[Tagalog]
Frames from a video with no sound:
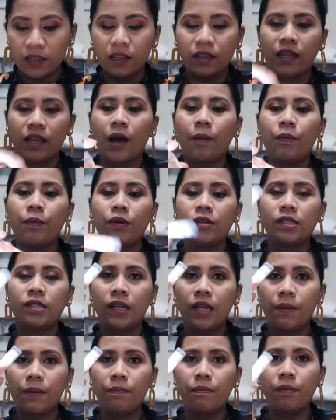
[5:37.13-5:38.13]
Tapos,
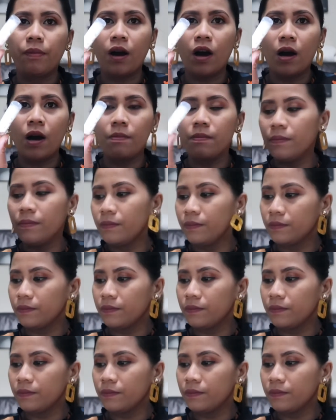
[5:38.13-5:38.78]
lip balm.